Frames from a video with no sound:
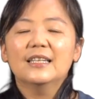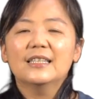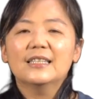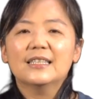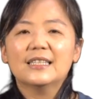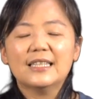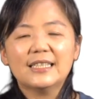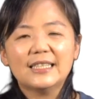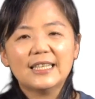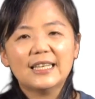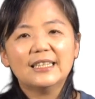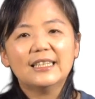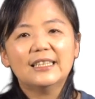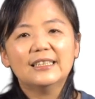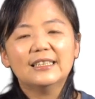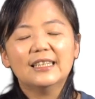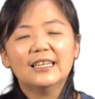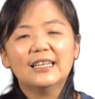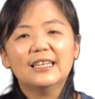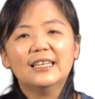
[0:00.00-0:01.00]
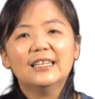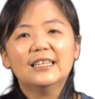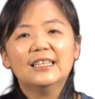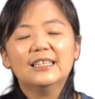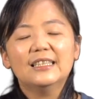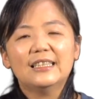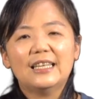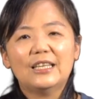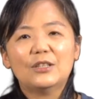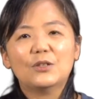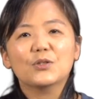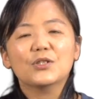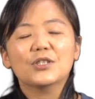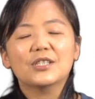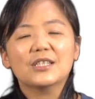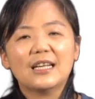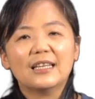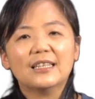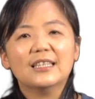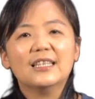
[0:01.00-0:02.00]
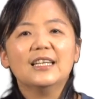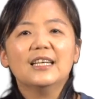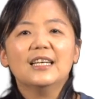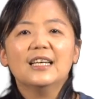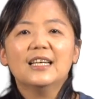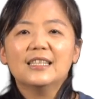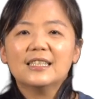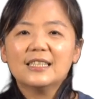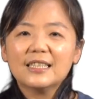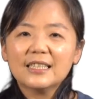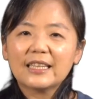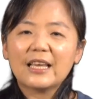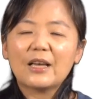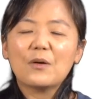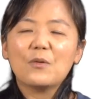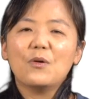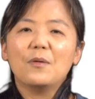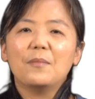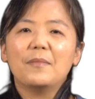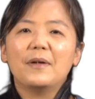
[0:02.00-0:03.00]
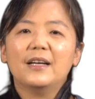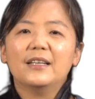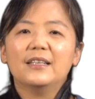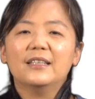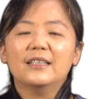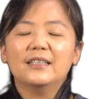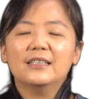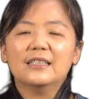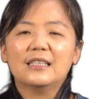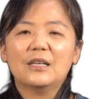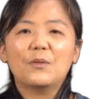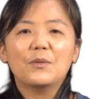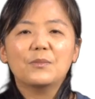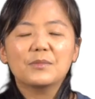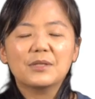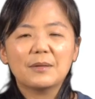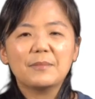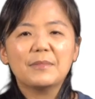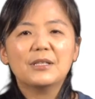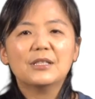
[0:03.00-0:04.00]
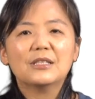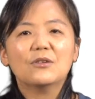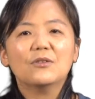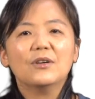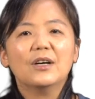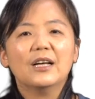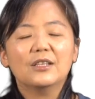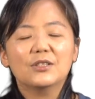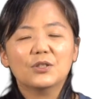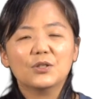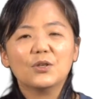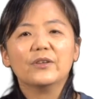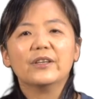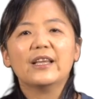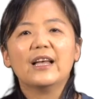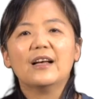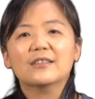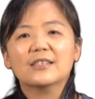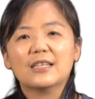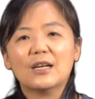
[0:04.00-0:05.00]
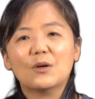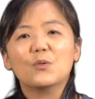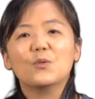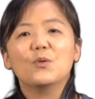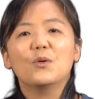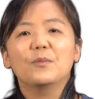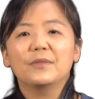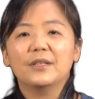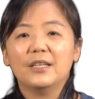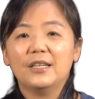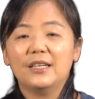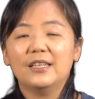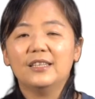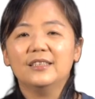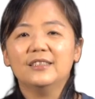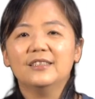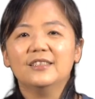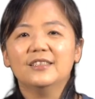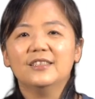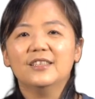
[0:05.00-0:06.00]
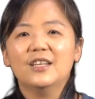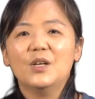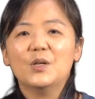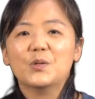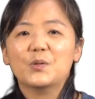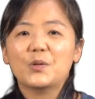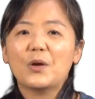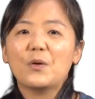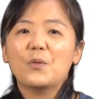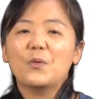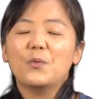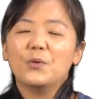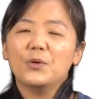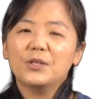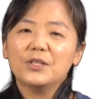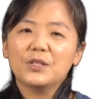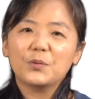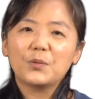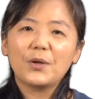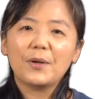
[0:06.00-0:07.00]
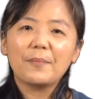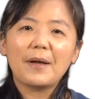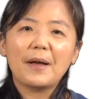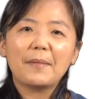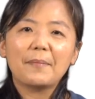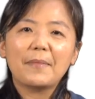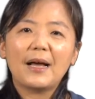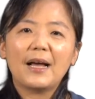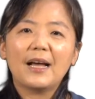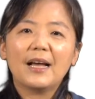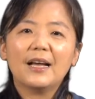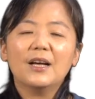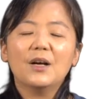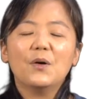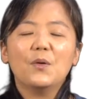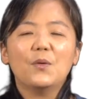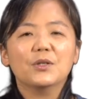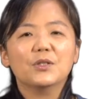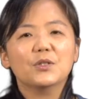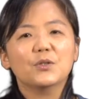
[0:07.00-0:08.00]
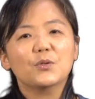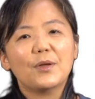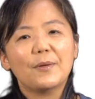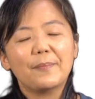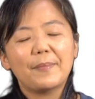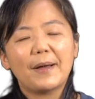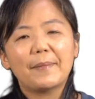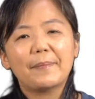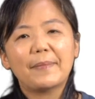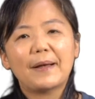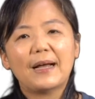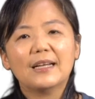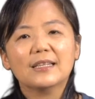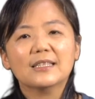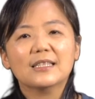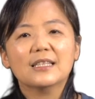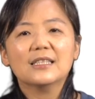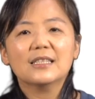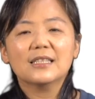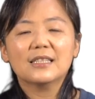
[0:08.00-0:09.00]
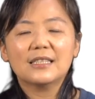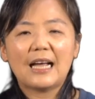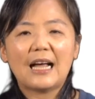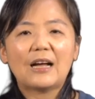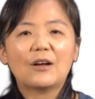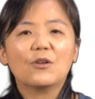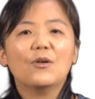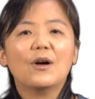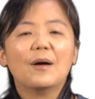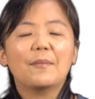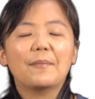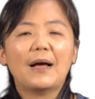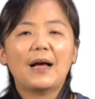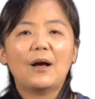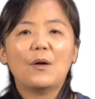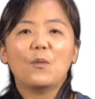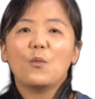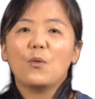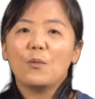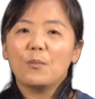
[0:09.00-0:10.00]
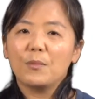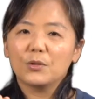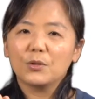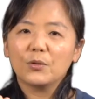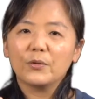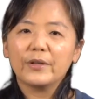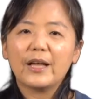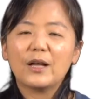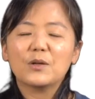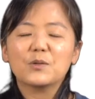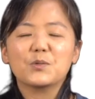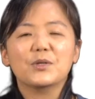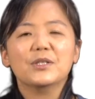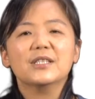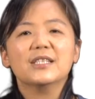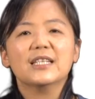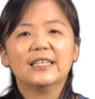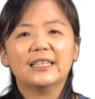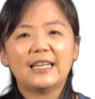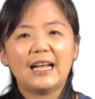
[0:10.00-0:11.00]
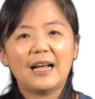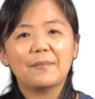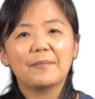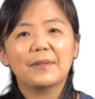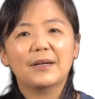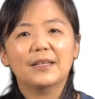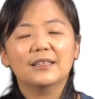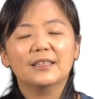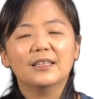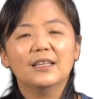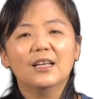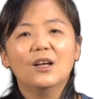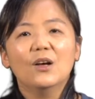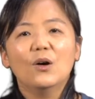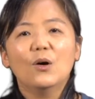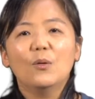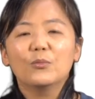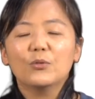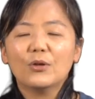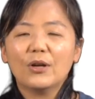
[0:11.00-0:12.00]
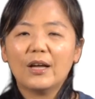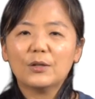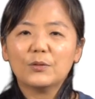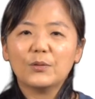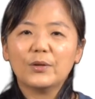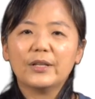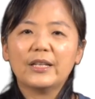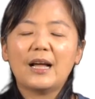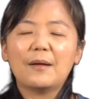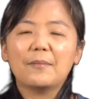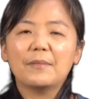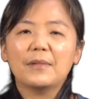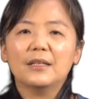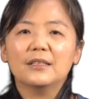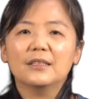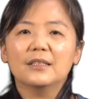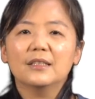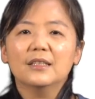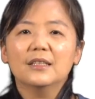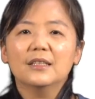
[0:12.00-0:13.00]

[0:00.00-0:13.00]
这些人呢，也都是上帝赐给我们，成为我们生命中很重要照顾我们的人。所以，无论是对妈妈，或是对爸爸，甚至是阿公阿妈，我们都要尊敬他们，我们都要对他们